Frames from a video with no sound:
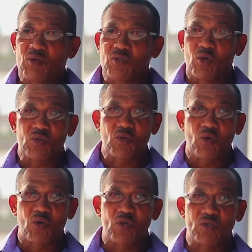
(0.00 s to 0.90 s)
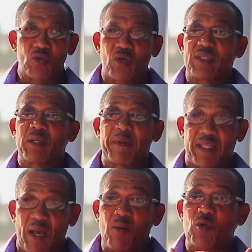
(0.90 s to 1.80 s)
nosotros lo
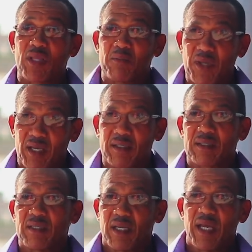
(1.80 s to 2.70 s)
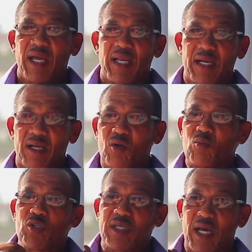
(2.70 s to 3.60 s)
interpretábamos también. El arreglo
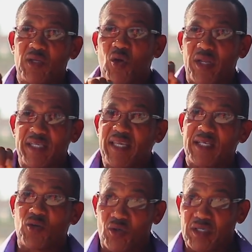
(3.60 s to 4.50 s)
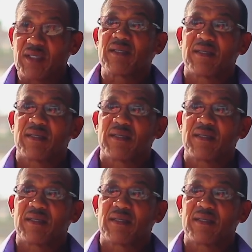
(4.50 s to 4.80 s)
musical yo le hice a Johnny.